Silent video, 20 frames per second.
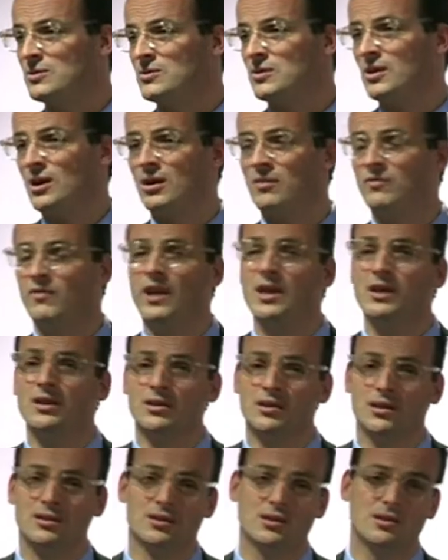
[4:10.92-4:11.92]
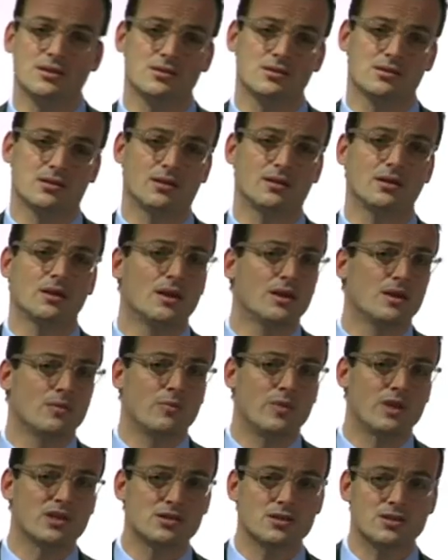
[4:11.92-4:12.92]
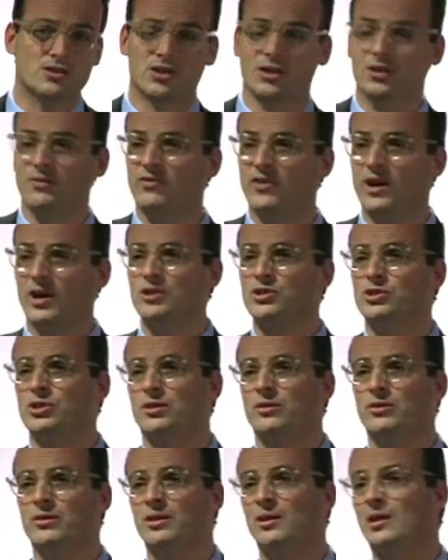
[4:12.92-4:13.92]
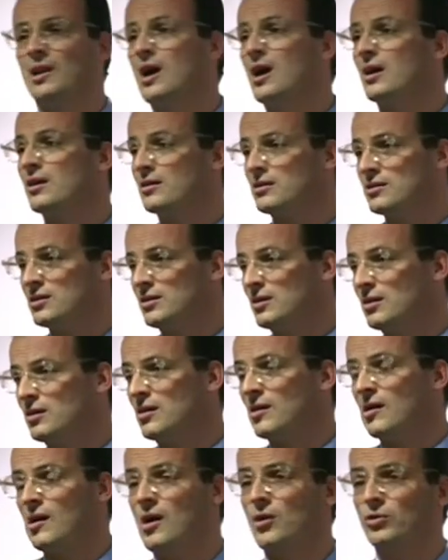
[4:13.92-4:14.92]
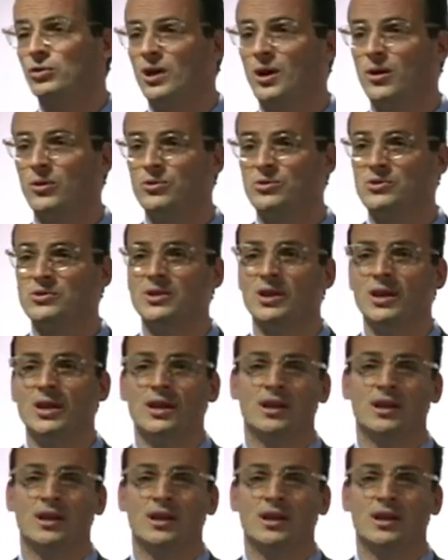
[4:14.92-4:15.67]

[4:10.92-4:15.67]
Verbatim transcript: sagen, welche der Dienste, Messaging, File-Sharing, lagere ich in eine Cloud aus,